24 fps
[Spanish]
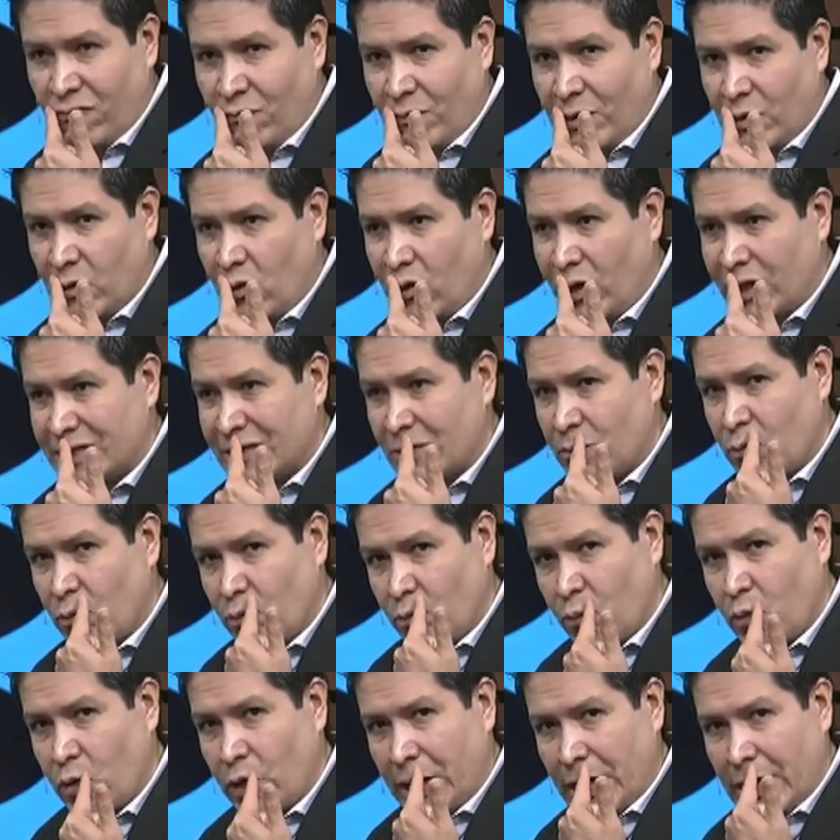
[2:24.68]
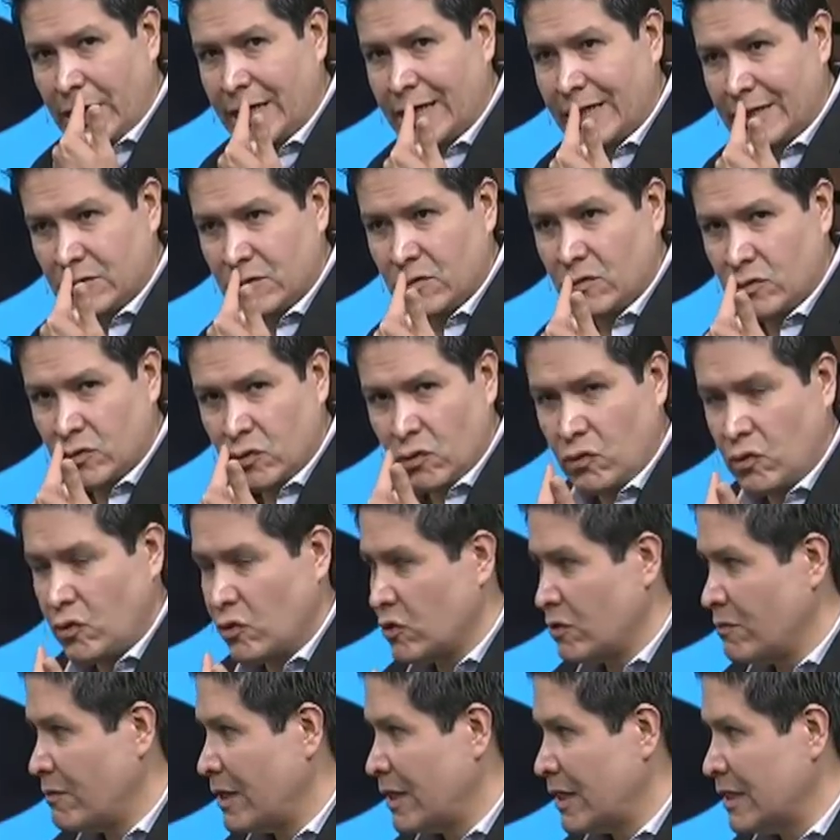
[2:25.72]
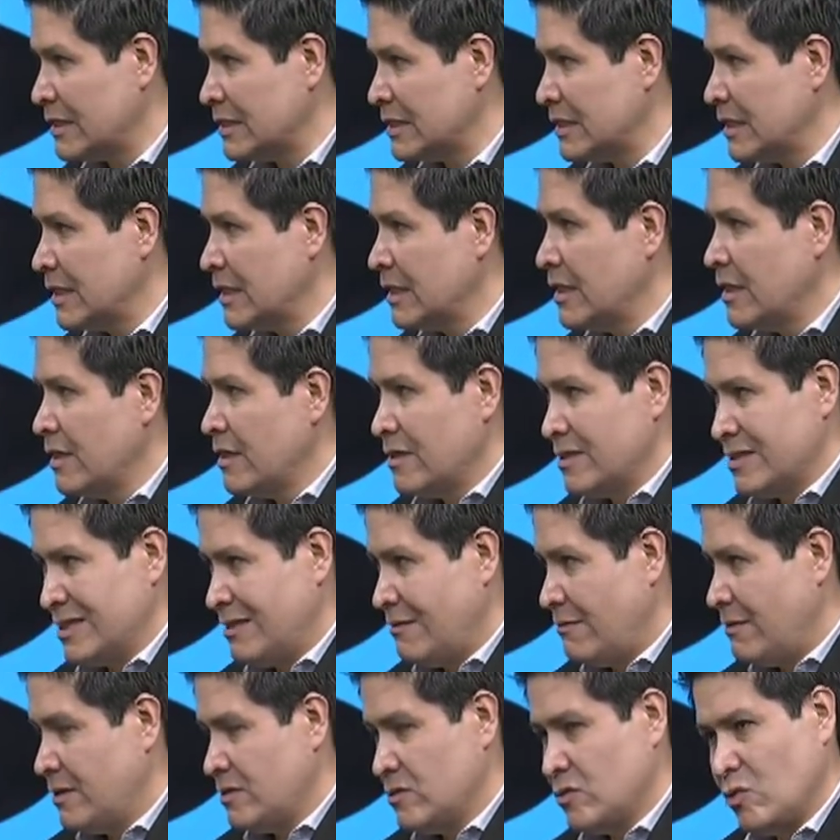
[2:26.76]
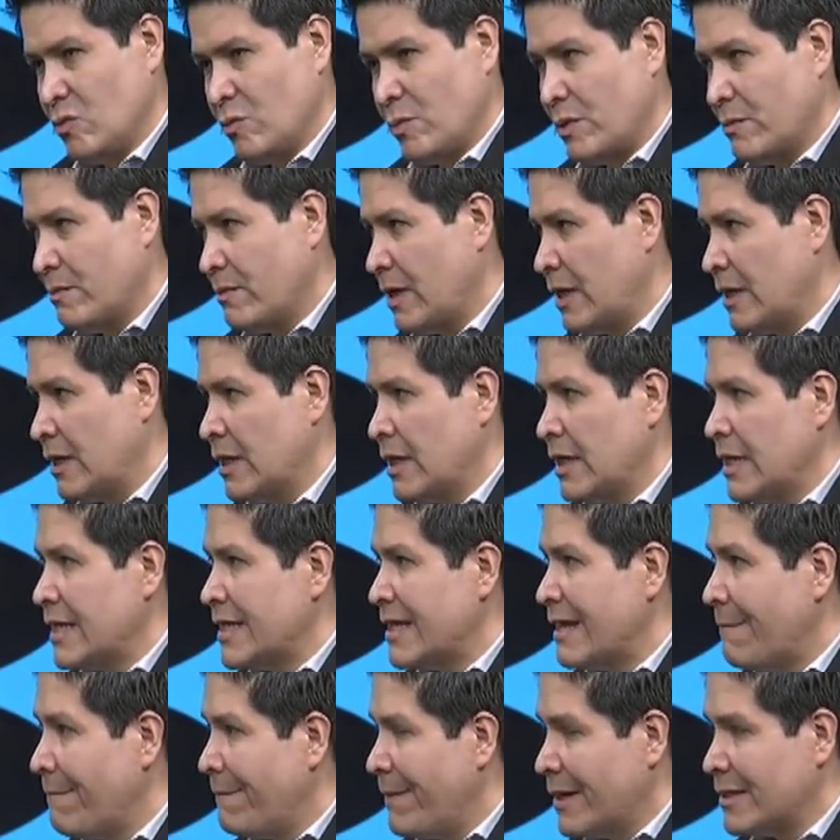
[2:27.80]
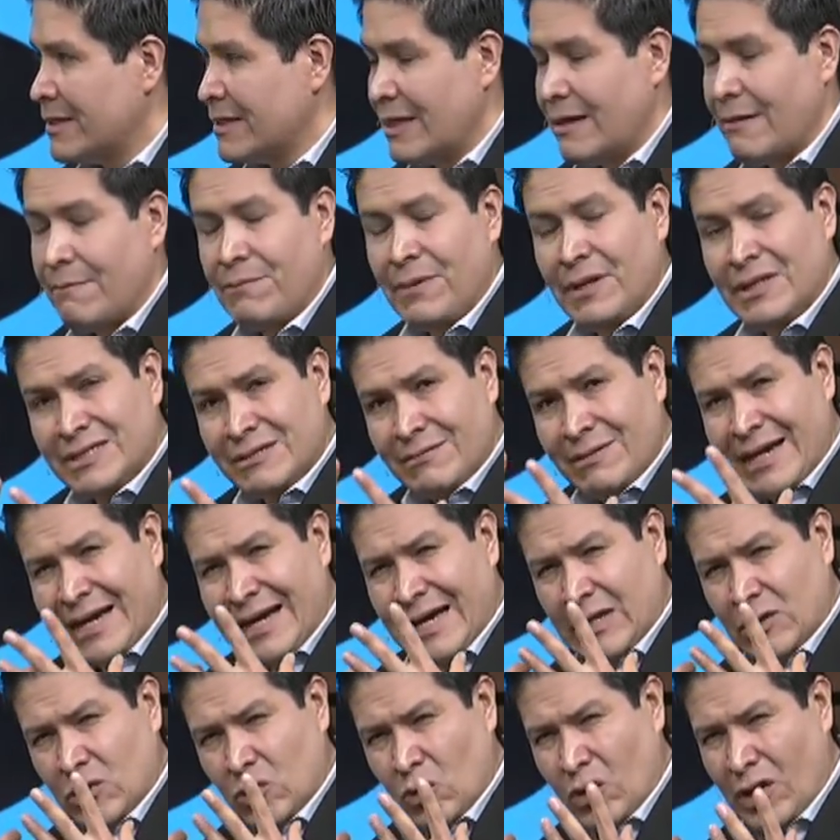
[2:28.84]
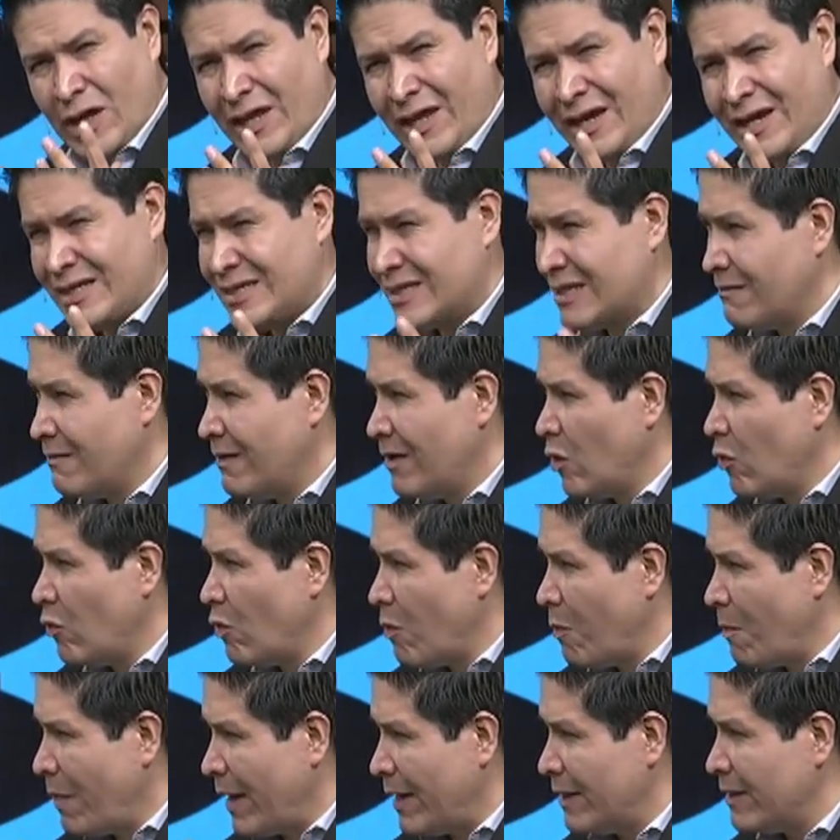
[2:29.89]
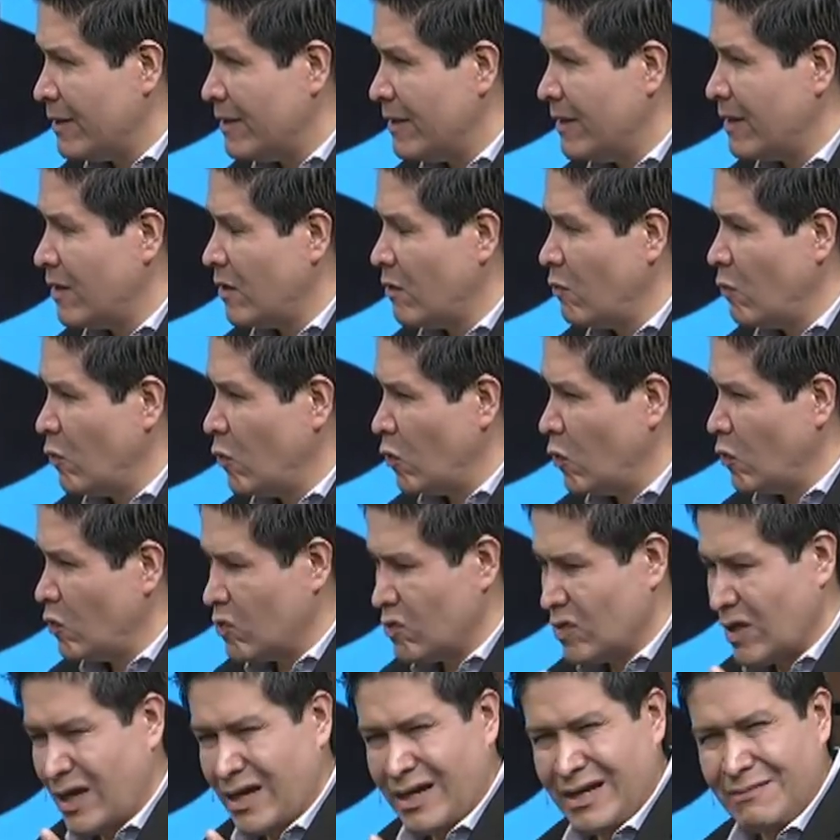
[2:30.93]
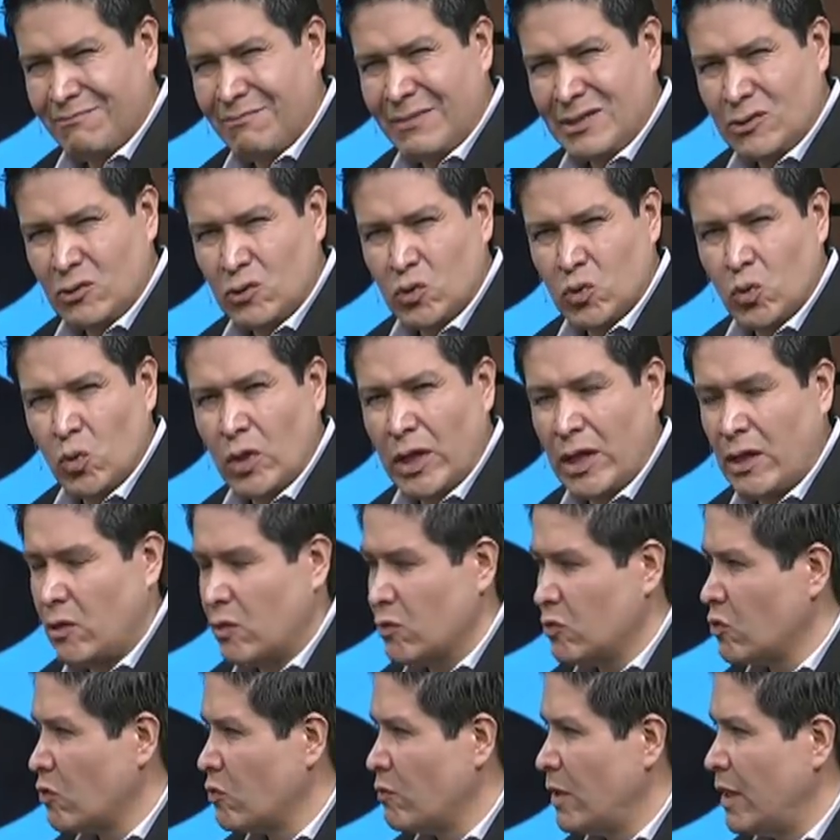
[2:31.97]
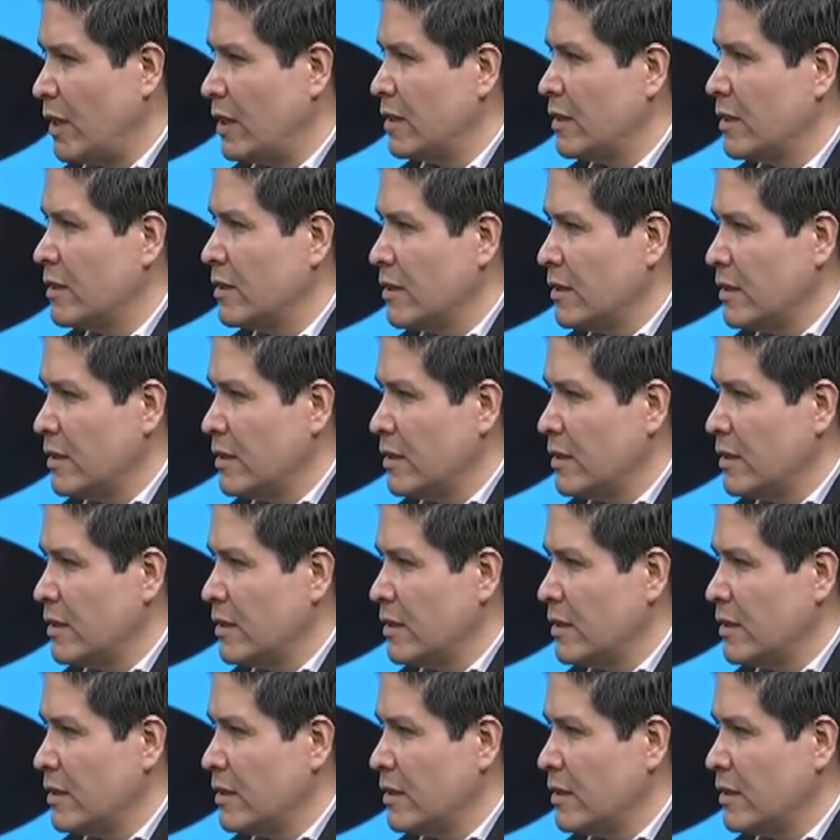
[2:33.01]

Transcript: fumador que se ponen aquí, que son los códigos de barras, se ven súper mal. Y aparte la piel se ve acartonada y se ve como pálida, como ah, más oscura de lo normal.